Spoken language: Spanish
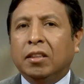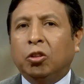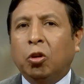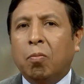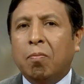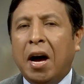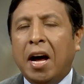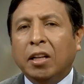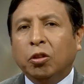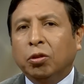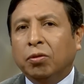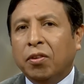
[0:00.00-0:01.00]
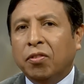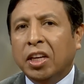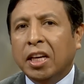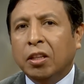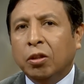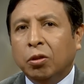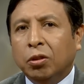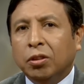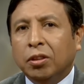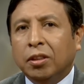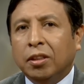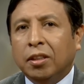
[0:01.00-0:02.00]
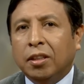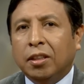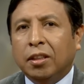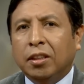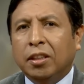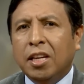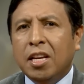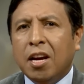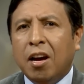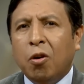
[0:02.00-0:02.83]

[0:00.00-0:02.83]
tomando y bebiendo. Y ella,